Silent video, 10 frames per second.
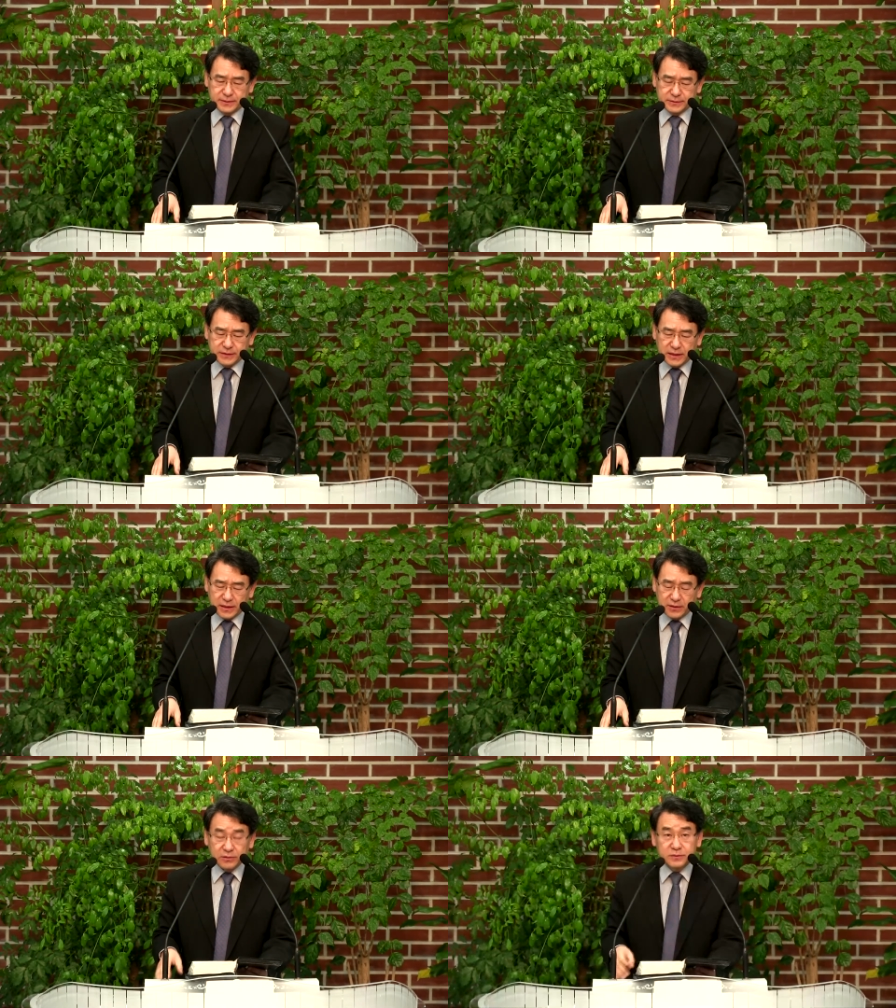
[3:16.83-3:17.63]
자,
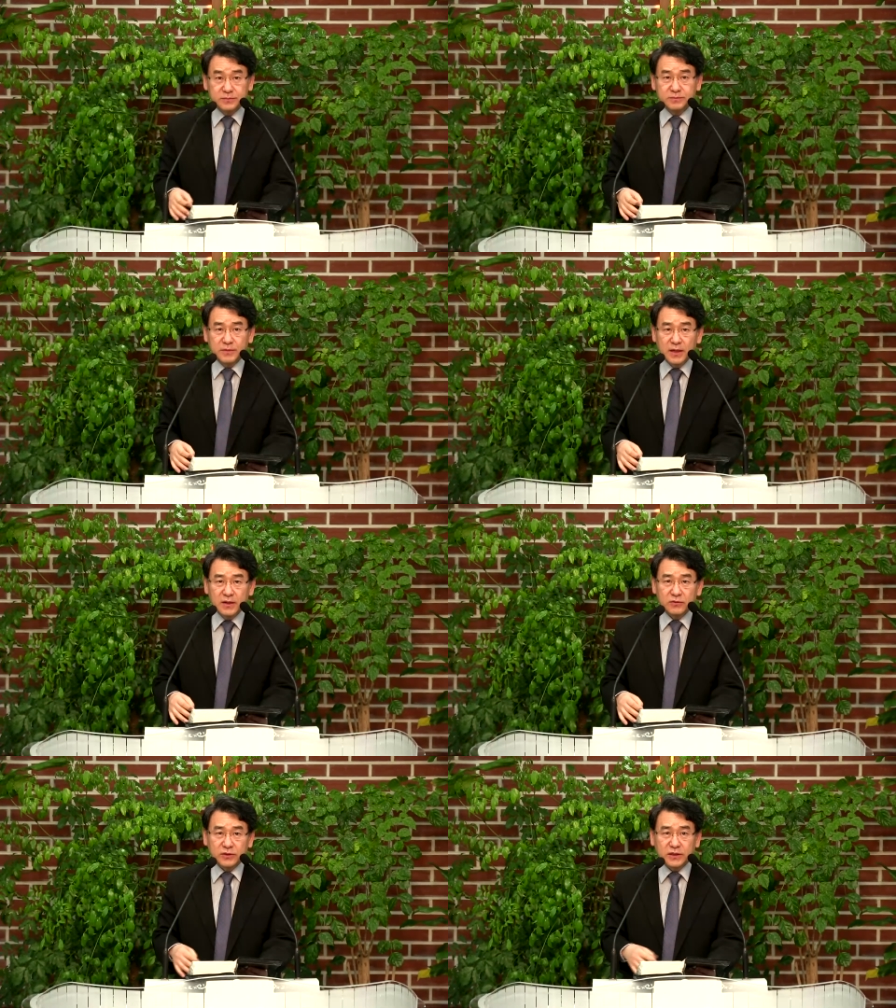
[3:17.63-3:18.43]
여러분,
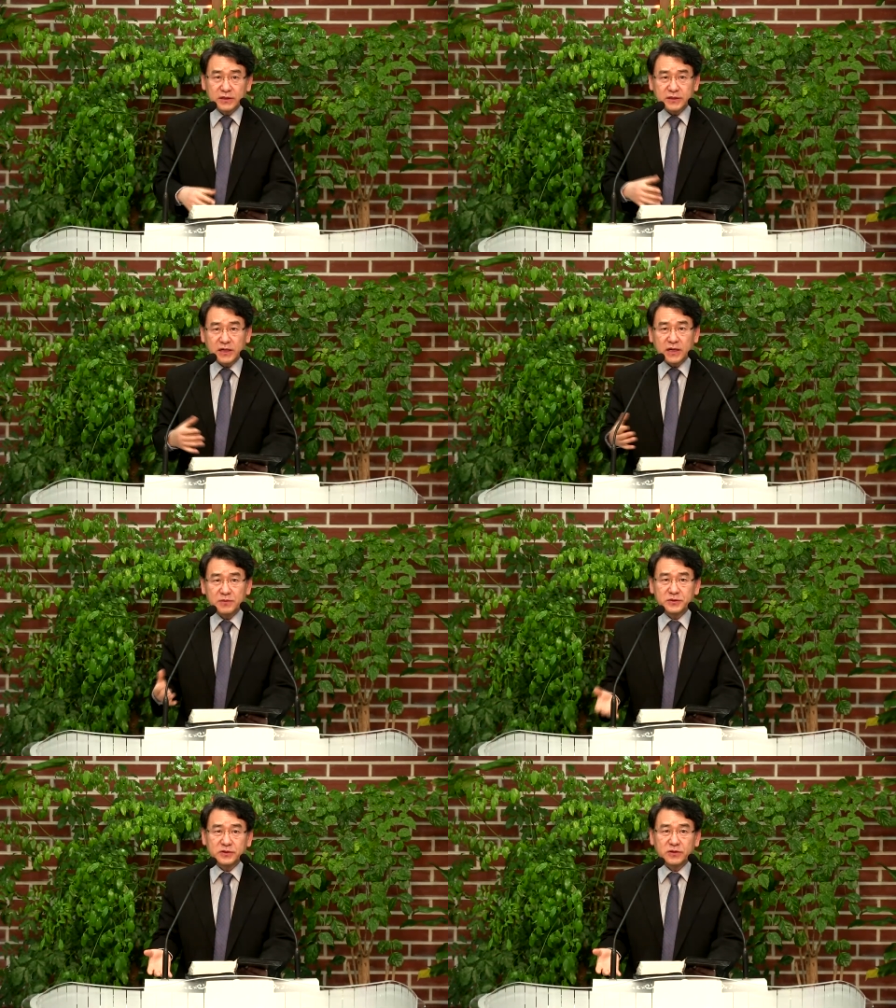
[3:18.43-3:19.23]
우리가
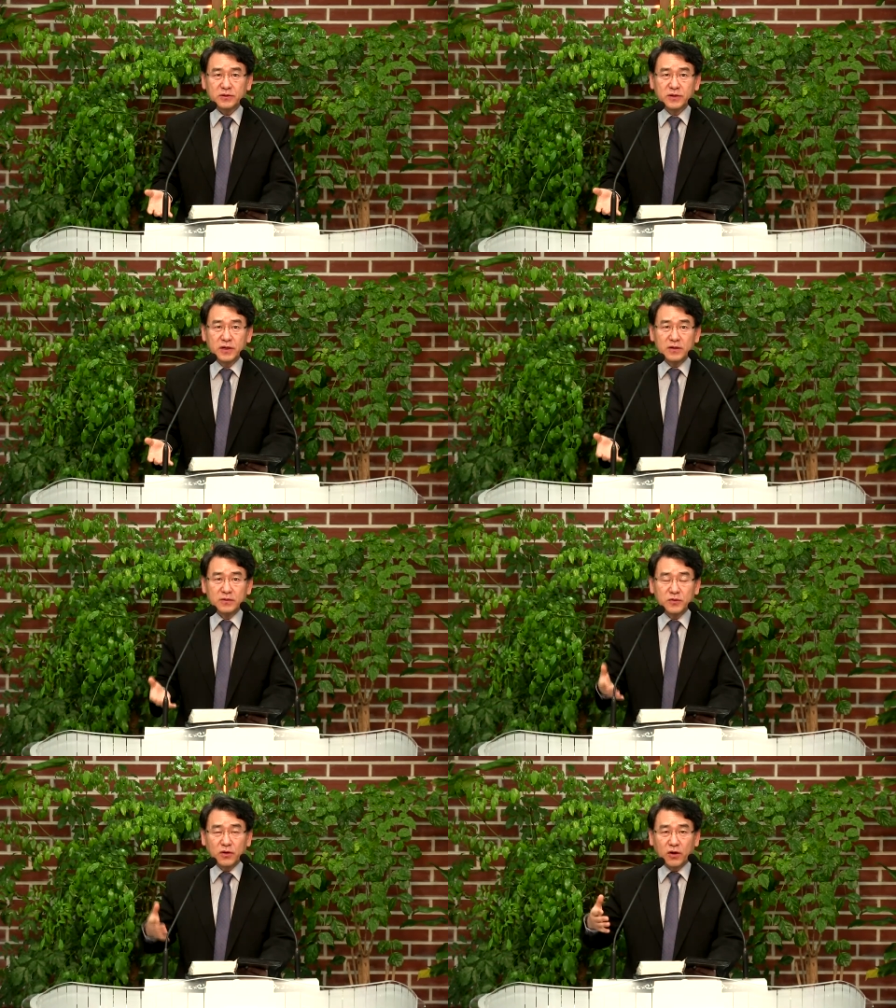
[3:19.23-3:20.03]
살아가면서
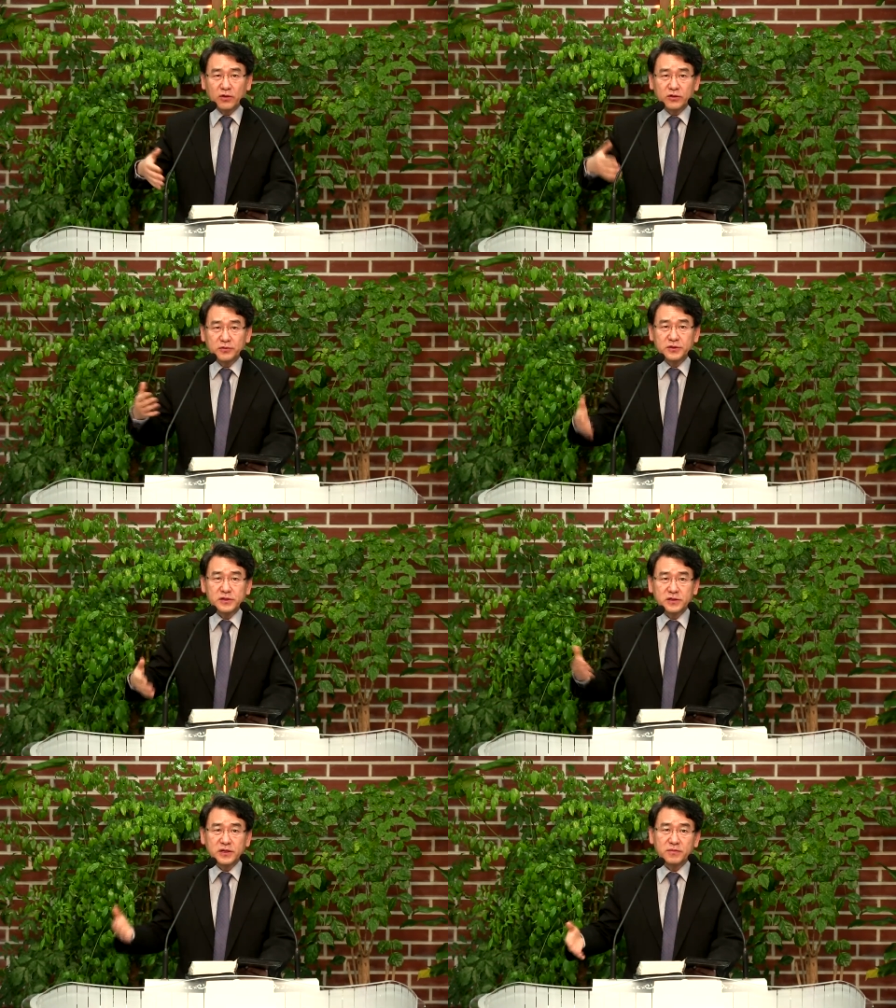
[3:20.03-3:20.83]
뭐 어려운
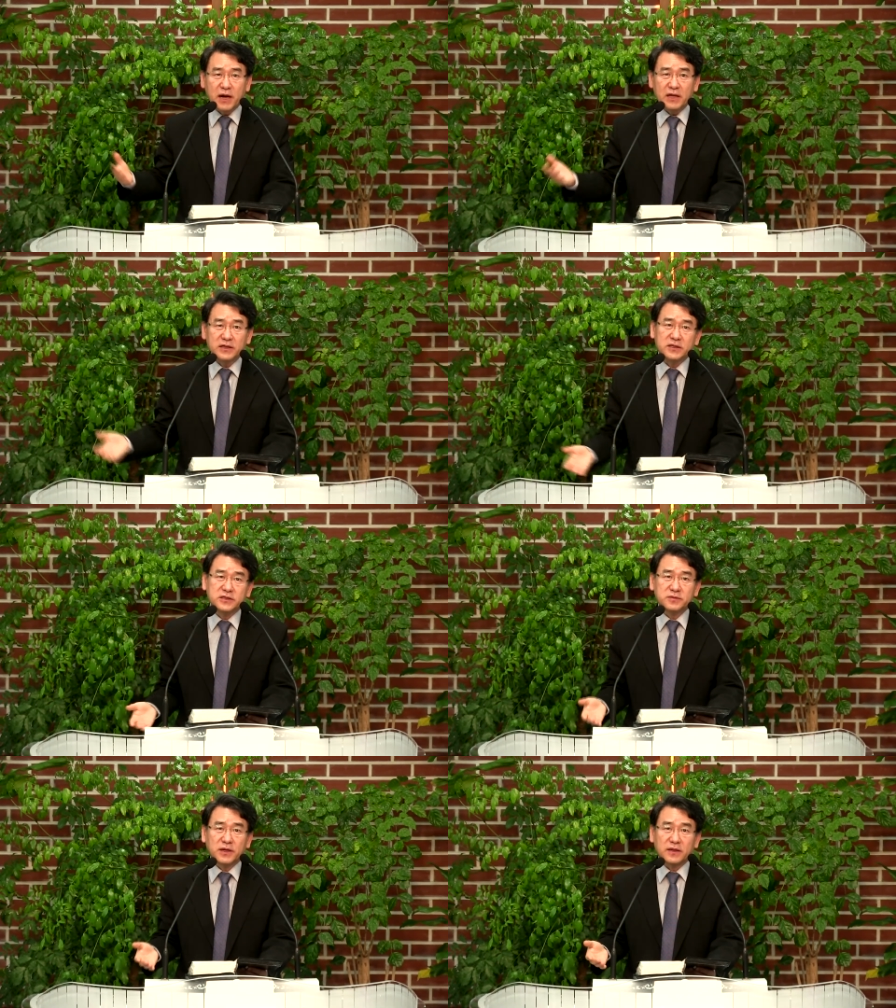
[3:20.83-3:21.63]
일들이 많이
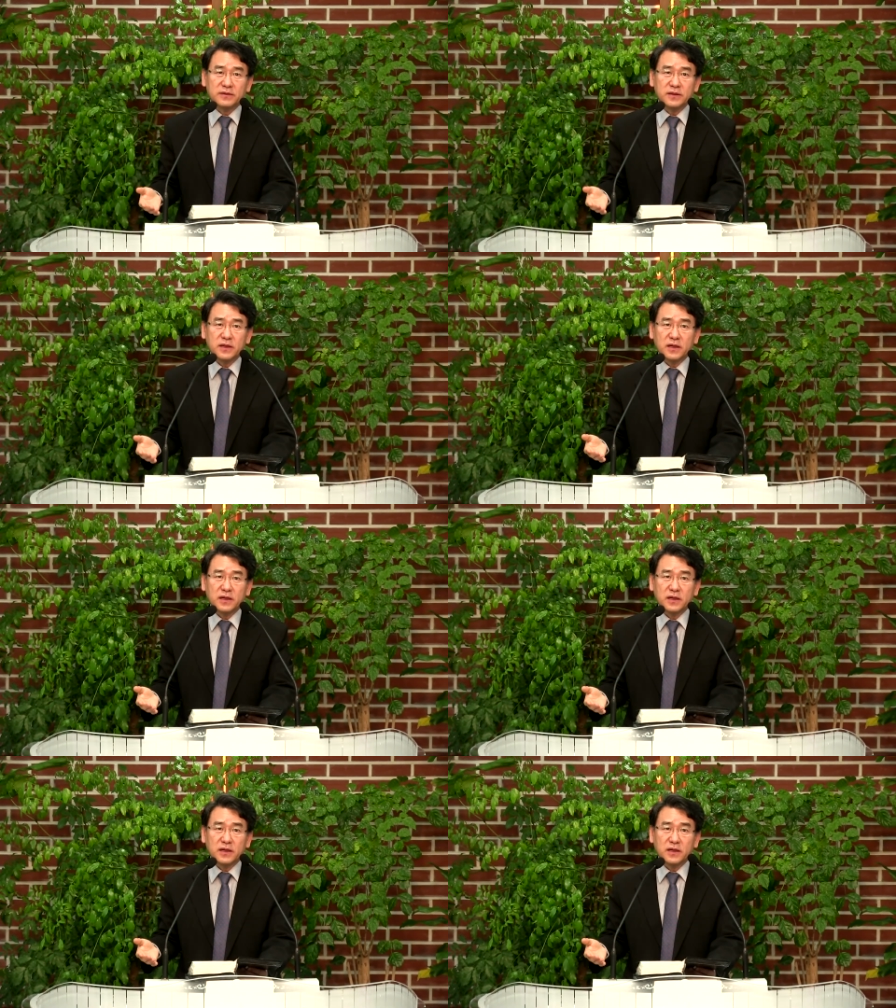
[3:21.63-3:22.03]
있지만